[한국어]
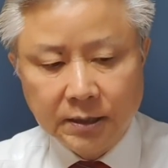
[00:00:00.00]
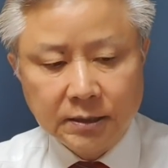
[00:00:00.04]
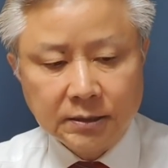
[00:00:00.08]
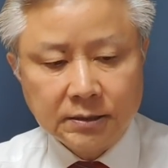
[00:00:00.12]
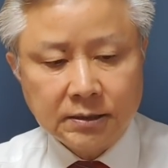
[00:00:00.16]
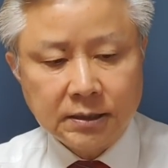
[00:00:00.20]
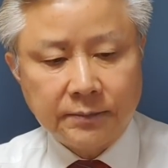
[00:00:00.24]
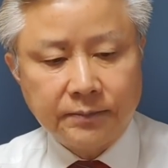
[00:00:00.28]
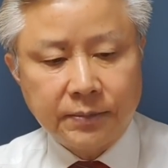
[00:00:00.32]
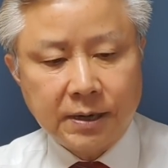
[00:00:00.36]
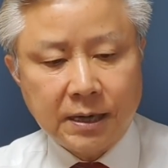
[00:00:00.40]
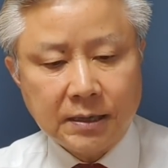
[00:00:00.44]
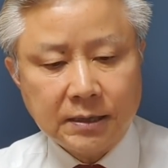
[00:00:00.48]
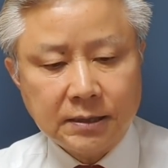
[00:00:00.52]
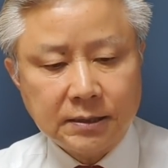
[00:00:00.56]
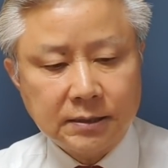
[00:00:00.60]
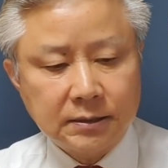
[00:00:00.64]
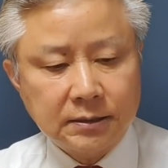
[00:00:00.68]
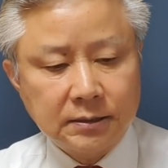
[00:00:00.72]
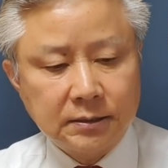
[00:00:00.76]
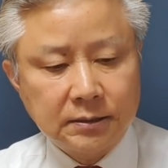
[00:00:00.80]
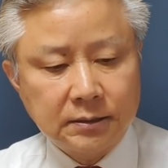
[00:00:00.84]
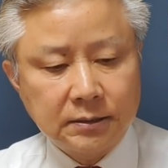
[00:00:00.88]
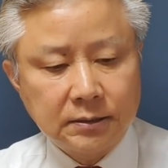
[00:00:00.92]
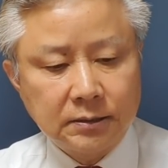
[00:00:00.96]
자,
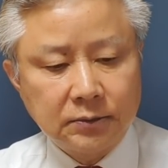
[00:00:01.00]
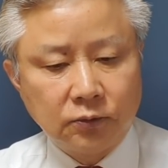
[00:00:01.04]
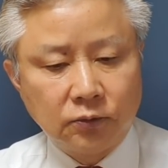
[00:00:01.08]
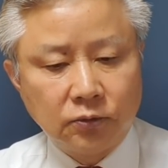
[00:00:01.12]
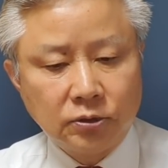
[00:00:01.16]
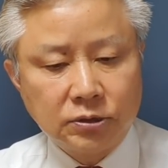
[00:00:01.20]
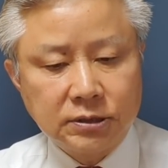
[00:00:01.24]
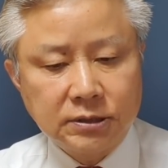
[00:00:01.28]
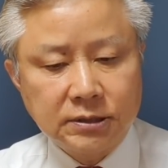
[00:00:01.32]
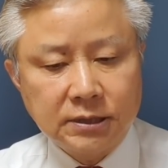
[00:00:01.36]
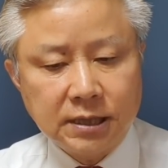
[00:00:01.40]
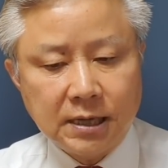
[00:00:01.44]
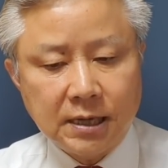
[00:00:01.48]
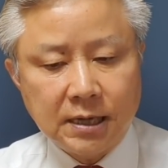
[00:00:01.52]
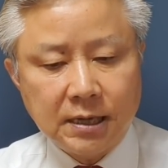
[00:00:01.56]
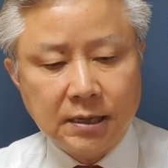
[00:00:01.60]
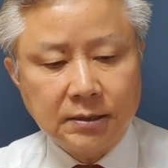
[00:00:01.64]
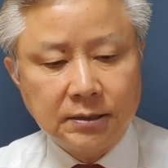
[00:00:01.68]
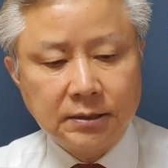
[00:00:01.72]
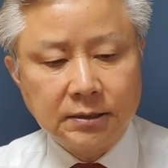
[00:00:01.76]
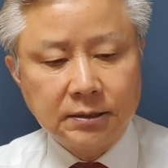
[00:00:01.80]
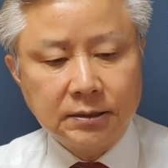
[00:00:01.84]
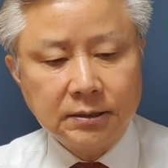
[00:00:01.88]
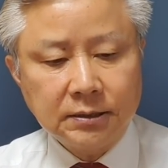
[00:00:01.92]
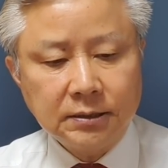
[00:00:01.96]
박오
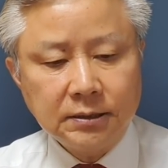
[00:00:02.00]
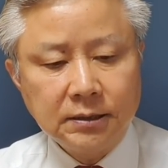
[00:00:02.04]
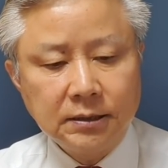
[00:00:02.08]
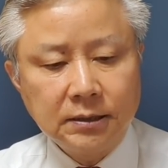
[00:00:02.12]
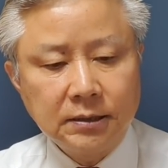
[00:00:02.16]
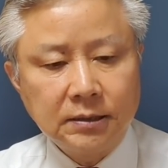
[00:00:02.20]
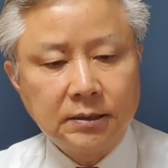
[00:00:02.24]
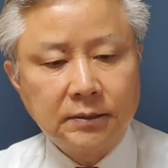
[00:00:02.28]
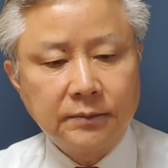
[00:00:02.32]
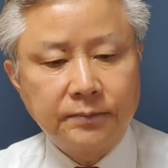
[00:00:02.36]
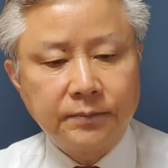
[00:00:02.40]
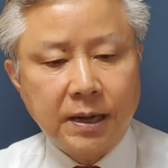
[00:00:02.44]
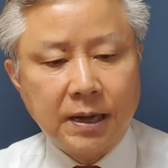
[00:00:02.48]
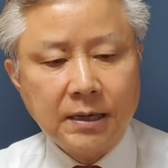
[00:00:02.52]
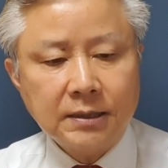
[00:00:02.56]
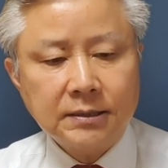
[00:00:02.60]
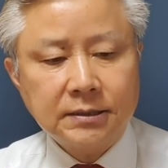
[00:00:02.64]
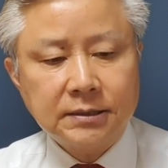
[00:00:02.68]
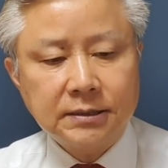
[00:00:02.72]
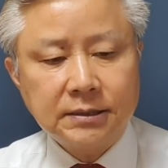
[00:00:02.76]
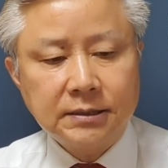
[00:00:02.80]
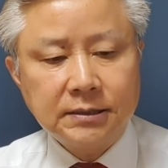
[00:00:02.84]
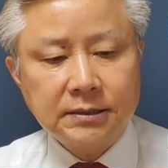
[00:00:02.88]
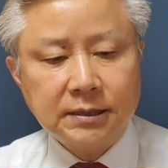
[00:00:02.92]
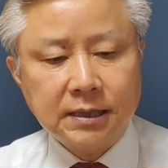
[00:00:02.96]
시장은 이 박
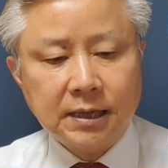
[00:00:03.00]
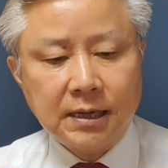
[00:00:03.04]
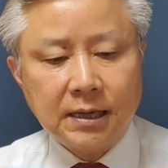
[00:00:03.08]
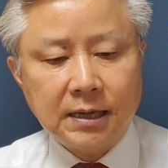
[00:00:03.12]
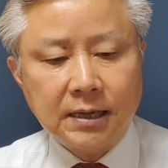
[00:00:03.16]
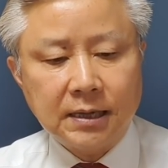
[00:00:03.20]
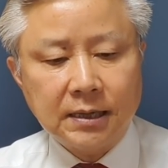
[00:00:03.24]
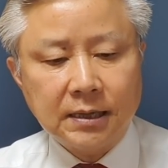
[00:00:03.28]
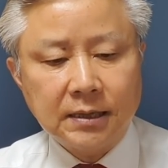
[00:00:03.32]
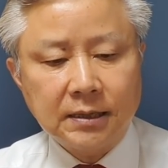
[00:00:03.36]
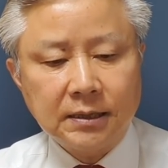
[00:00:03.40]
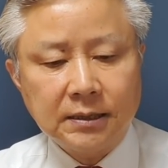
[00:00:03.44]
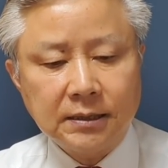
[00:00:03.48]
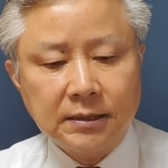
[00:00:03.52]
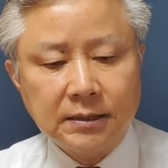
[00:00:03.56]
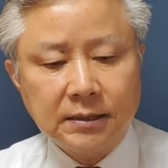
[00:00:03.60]
시장